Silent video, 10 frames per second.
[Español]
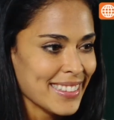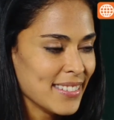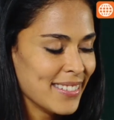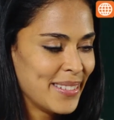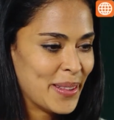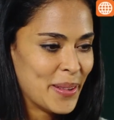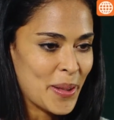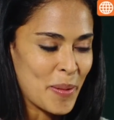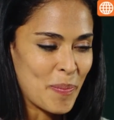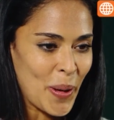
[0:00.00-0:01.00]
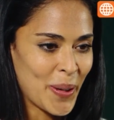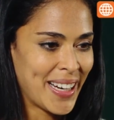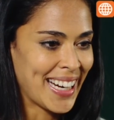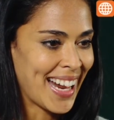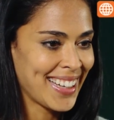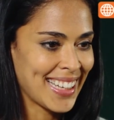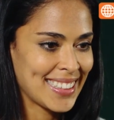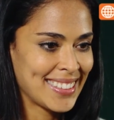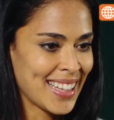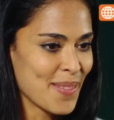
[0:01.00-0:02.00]
el altar. No puedo creer que
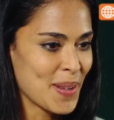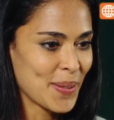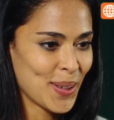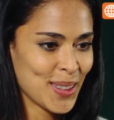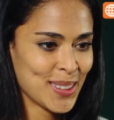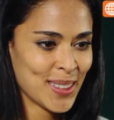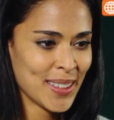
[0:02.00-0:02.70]
esa sea mi voz.